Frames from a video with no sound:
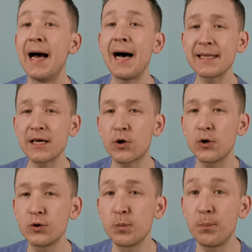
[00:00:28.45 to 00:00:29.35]
a na
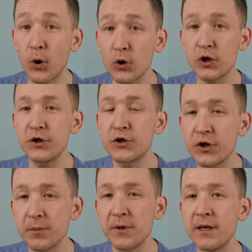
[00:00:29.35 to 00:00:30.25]
końcu
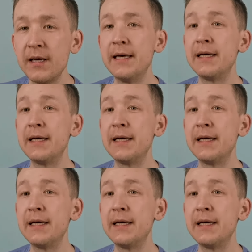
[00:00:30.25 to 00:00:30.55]
podliczymy,